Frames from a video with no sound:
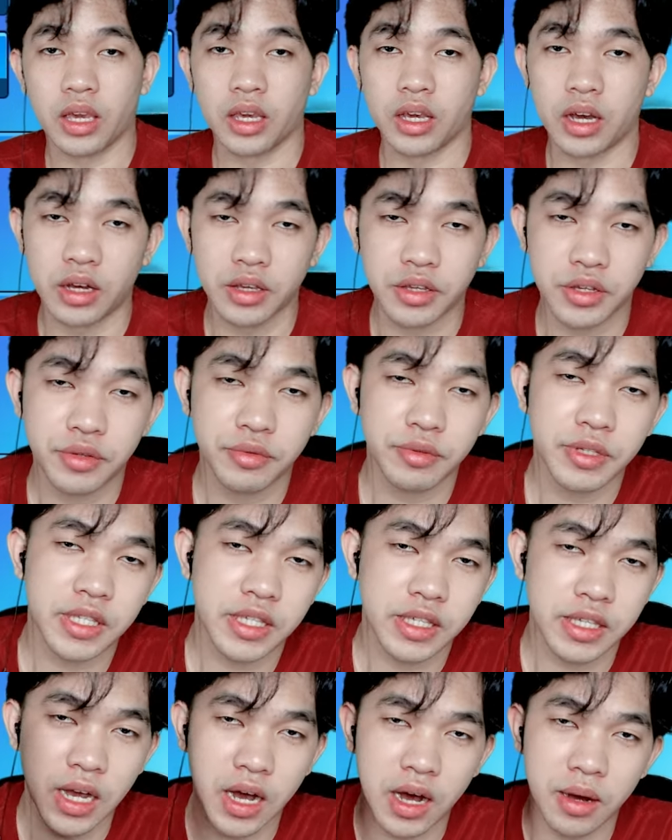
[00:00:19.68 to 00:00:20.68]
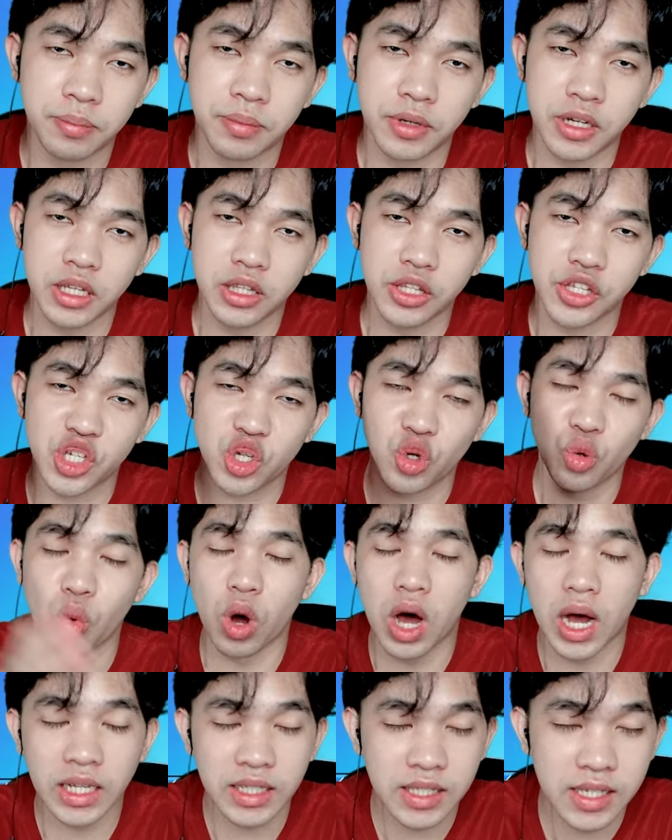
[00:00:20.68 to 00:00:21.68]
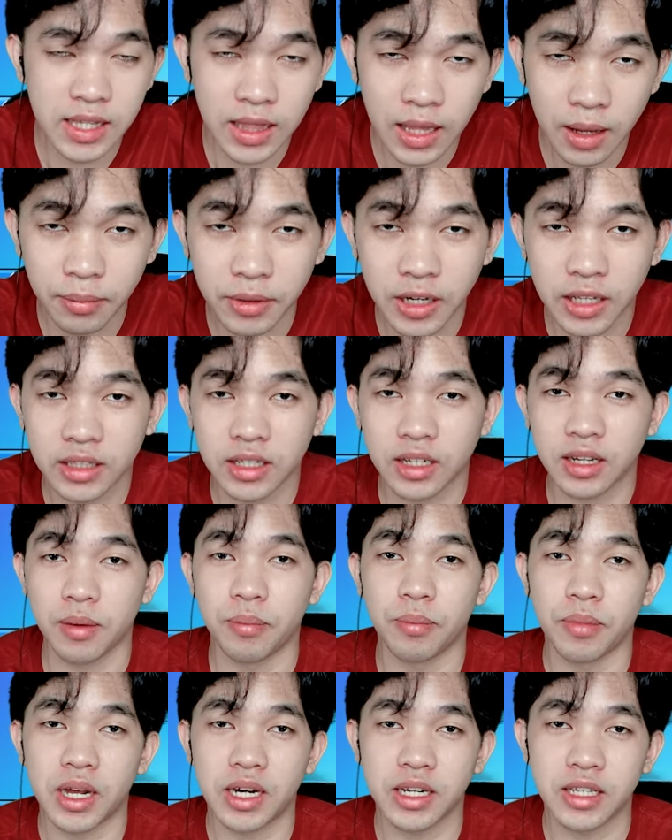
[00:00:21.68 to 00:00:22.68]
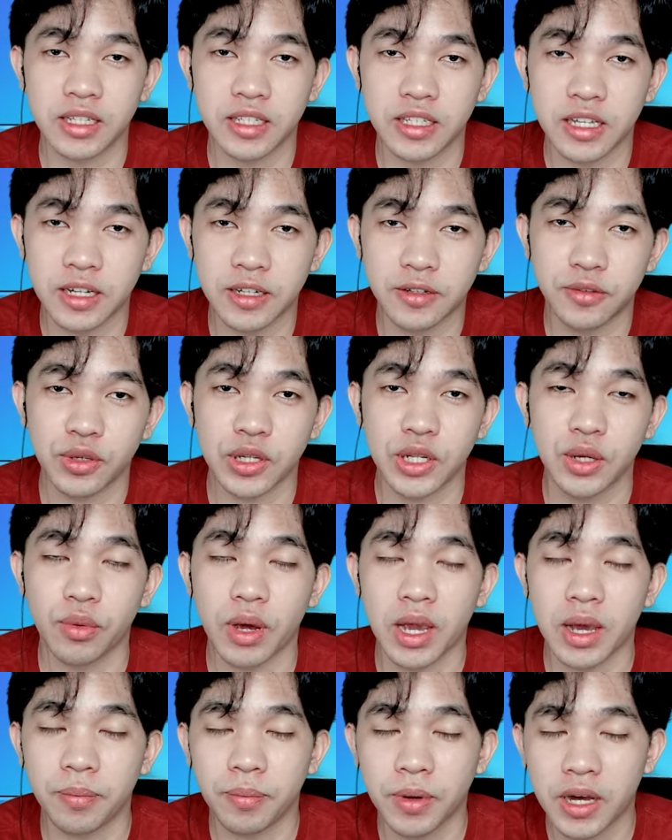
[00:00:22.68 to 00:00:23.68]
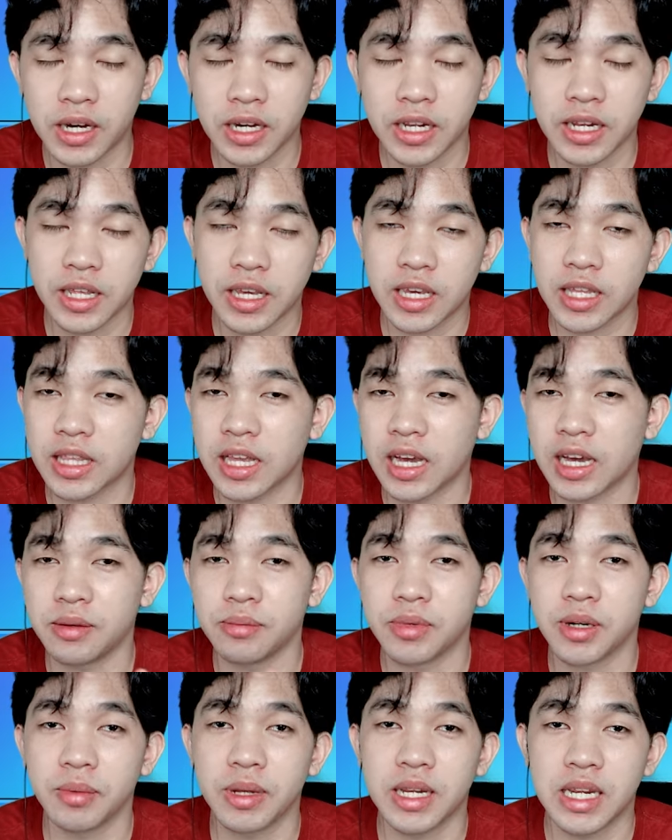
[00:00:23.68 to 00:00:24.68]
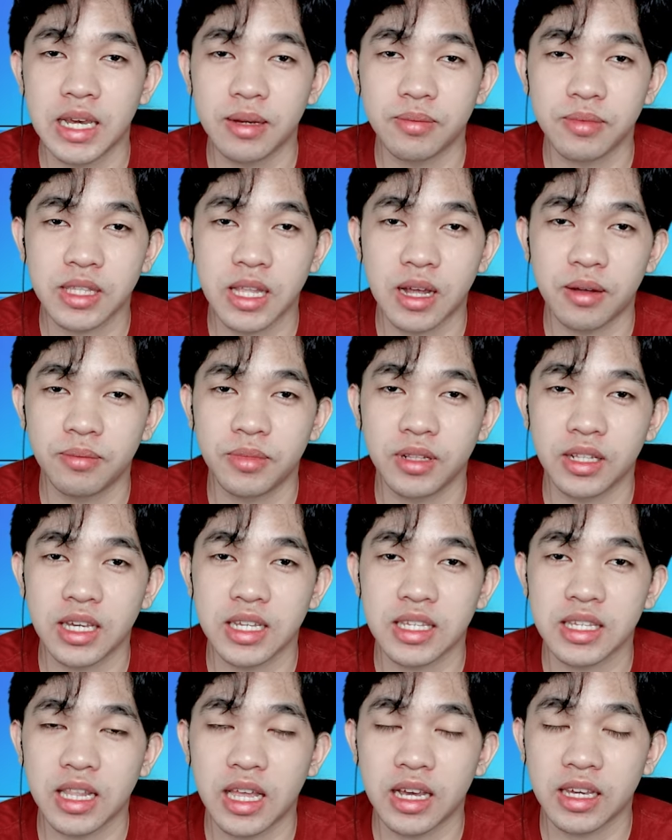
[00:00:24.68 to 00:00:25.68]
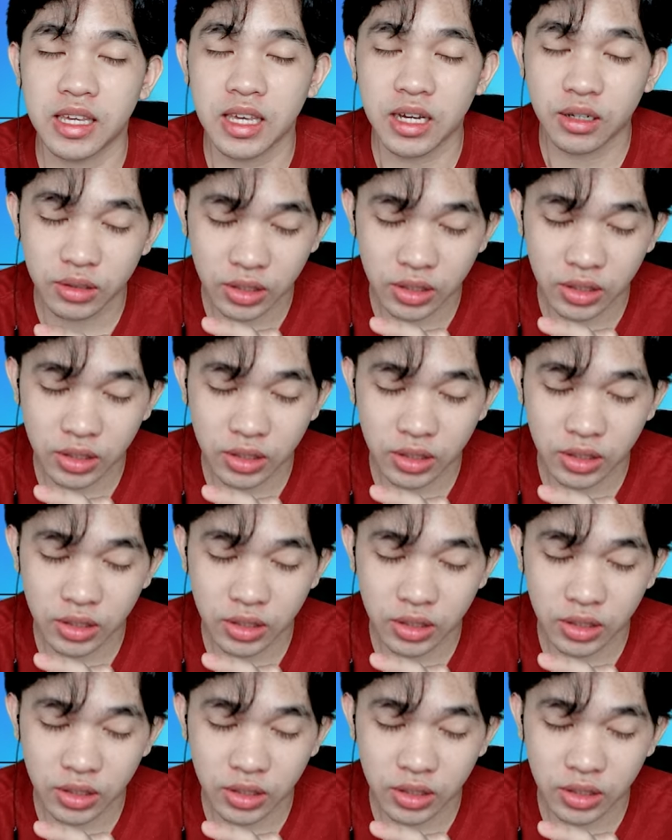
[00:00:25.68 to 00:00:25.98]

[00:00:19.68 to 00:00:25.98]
Hey guys, what's up, Lin Squad? Selamat datang kembali di channel di WF. Hari ini kita akan bermain game Stumble Guys lagi.